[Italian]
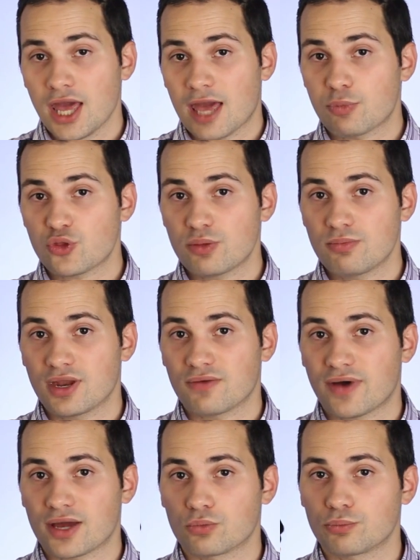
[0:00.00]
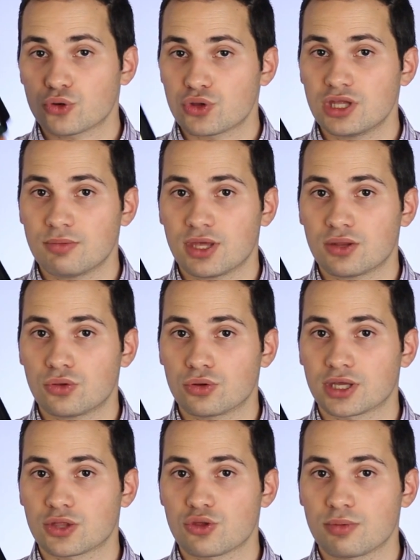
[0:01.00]
è possibile fare un
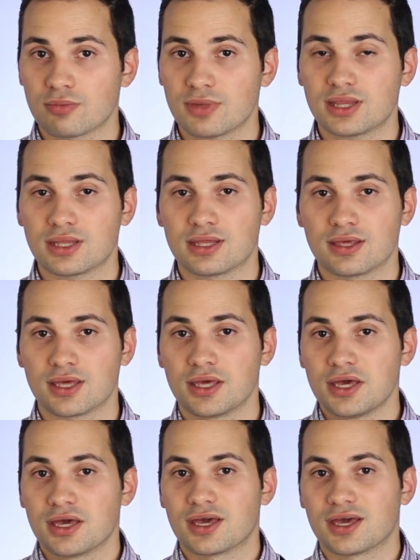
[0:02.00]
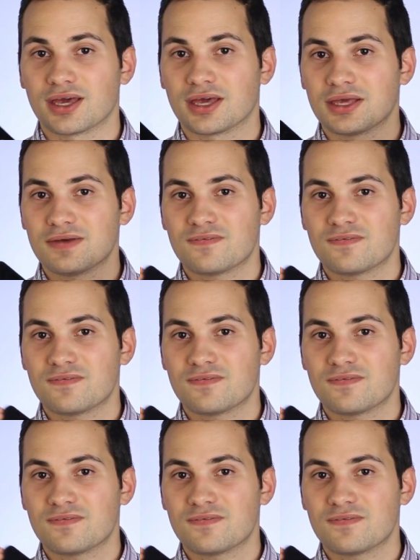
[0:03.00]
procedimento che ci permette di eh,